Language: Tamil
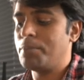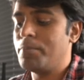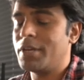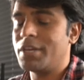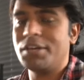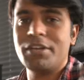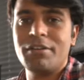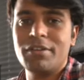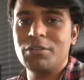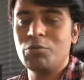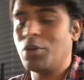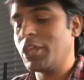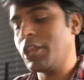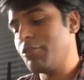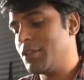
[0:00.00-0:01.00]
மெரிட்டை வந்து
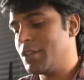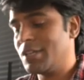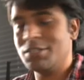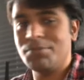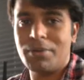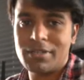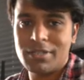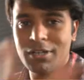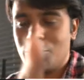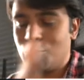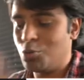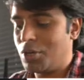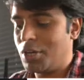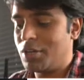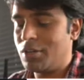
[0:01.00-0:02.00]
ஒரு இருபத்தஞ்சி பர்சன்ட்
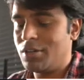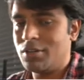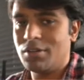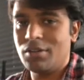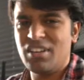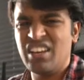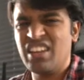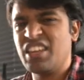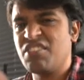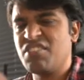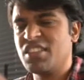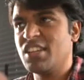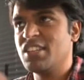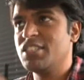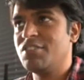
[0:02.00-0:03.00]
தூக்கிட்டு இல்லை
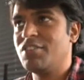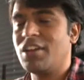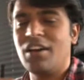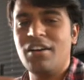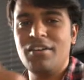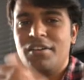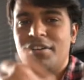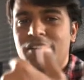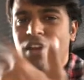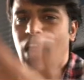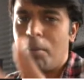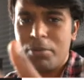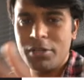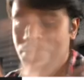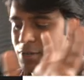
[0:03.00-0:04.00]
இருபத்தஞ்சி வேணாம்
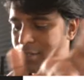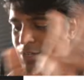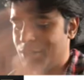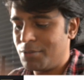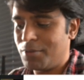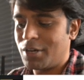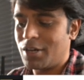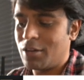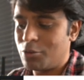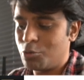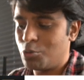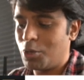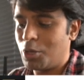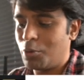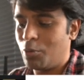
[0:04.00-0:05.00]
நாற்பது பர்சன்ட்
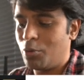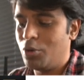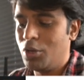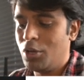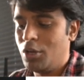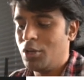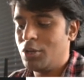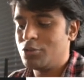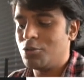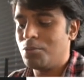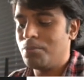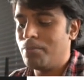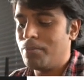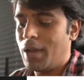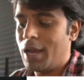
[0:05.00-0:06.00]
மெரிட்லேருந்து தூக்கிடுவோம் ஸோ
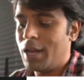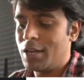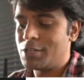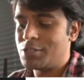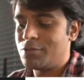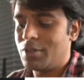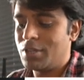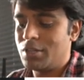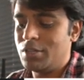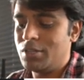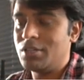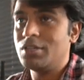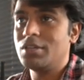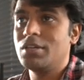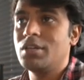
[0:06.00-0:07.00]
பேலன்ஸ் வந்து
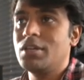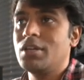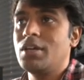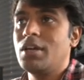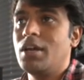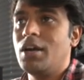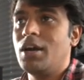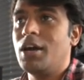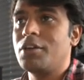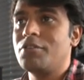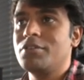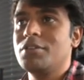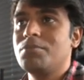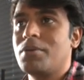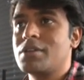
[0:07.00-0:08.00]

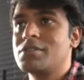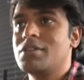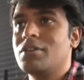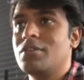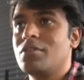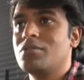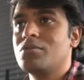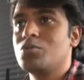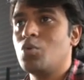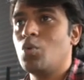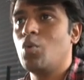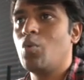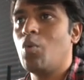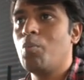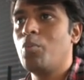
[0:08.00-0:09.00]
அறுபது பர்சன்ட் ஸோ
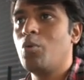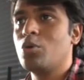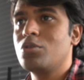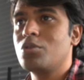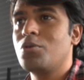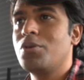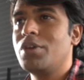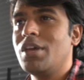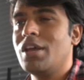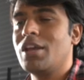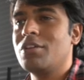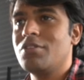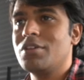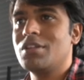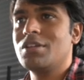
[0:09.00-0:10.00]
ஒம்பது கோடி
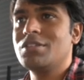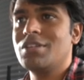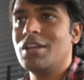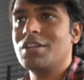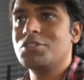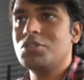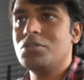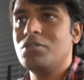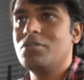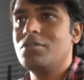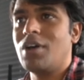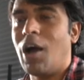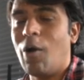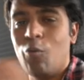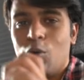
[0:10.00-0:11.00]
எழுபத்தஞ்சு லட்சம்
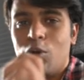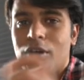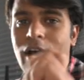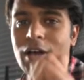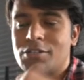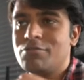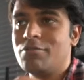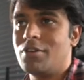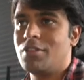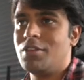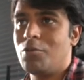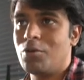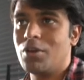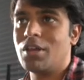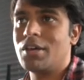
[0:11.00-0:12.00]
அவ்வளோ காசு வருது
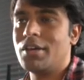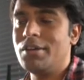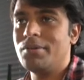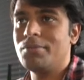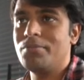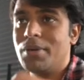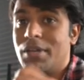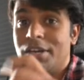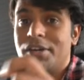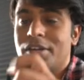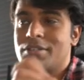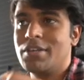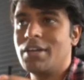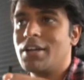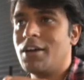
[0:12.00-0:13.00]
அவங்களுக்கு
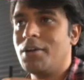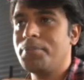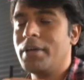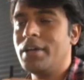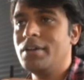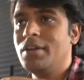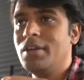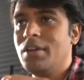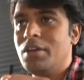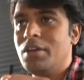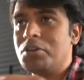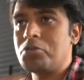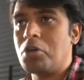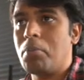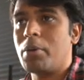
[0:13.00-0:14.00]
மெரிட்டை சேர்க்காமல்
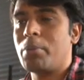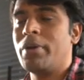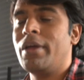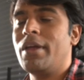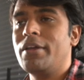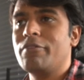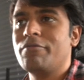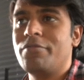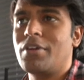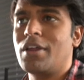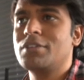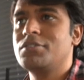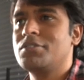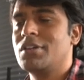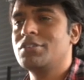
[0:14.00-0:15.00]
ஸோ அப்புறமா
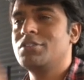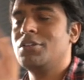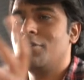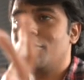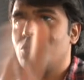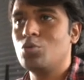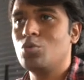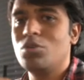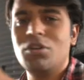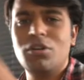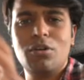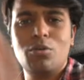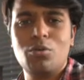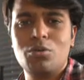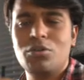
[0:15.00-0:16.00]
இன்ஃப்ராஸ்ட்ரக்சரு துட்டு
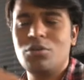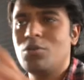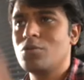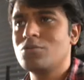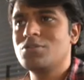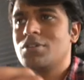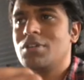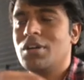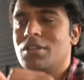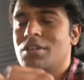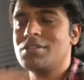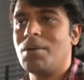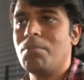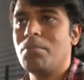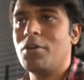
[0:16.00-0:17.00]
லொட்டு லொசுக்கு அந்த
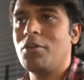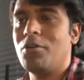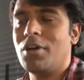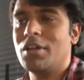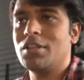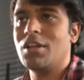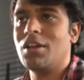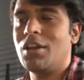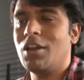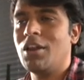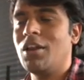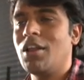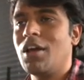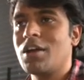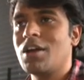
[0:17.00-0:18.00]
சம்பளம்
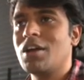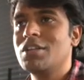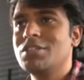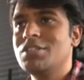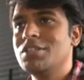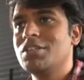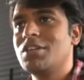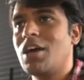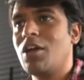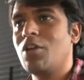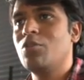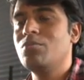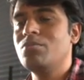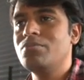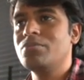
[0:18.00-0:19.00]
அதெல்லாம்
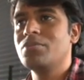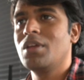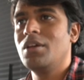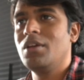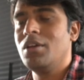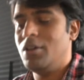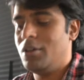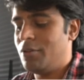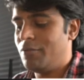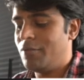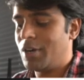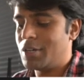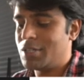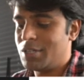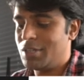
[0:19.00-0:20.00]
கழிச்சிட்டாலும்
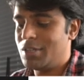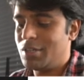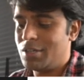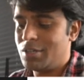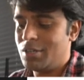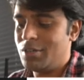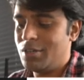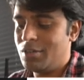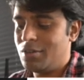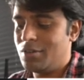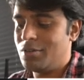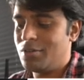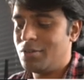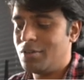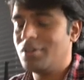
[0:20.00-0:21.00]
வருஷத்துக்கு
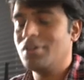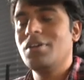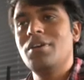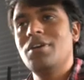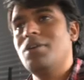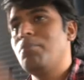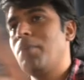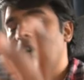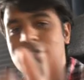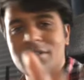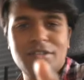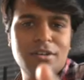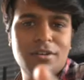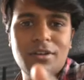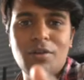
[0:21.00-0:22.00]

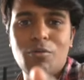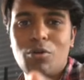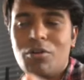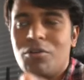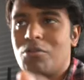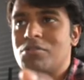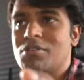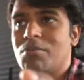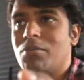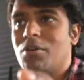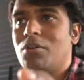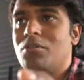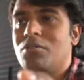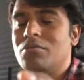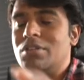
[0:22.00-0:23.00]
மாதத்துக்கு எவ்வளோ வரும்
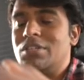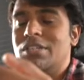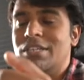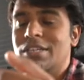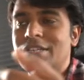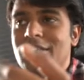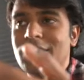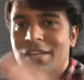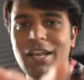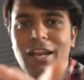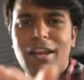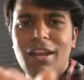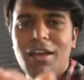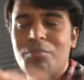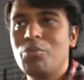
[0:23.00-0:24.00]
சம்பளம் சி
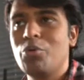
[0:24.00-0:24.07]
எல்லாம்